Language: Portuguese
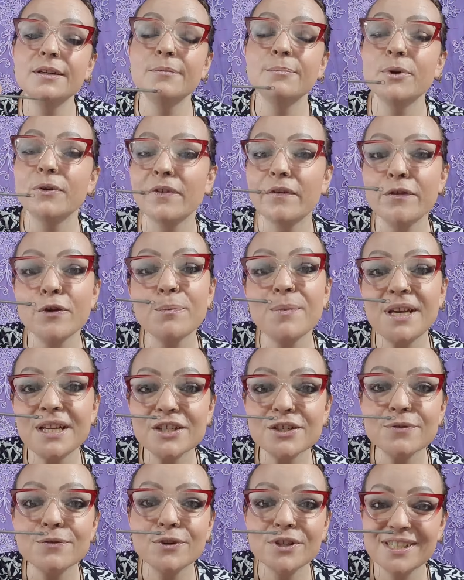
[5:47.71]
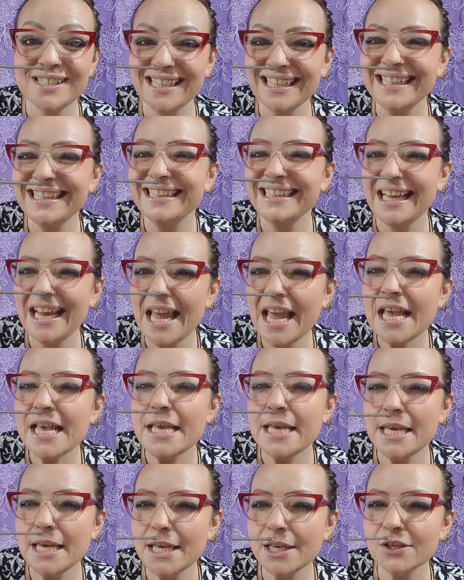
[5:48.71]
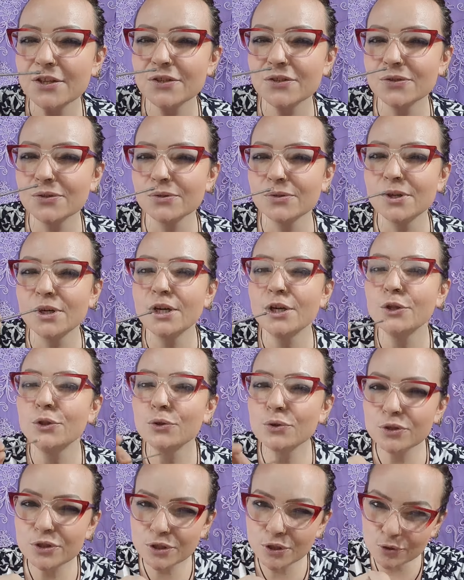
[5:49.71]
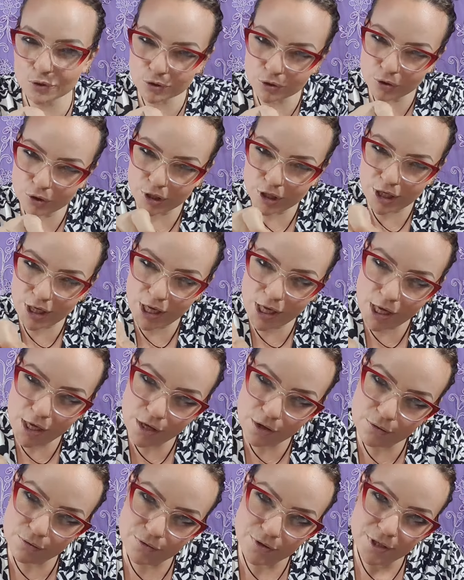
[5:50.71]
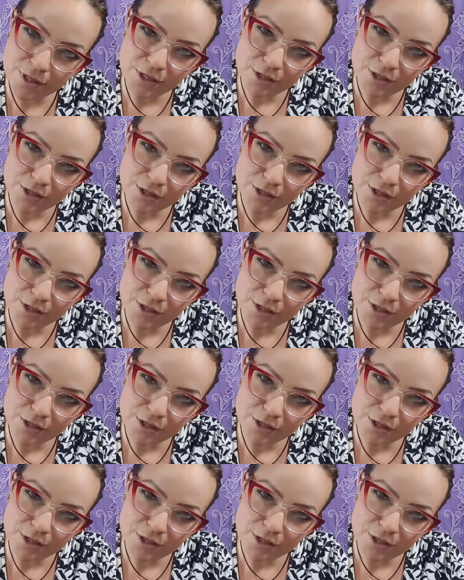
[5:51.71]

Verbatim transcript: Provavelmente você tem isso no seu joguinho,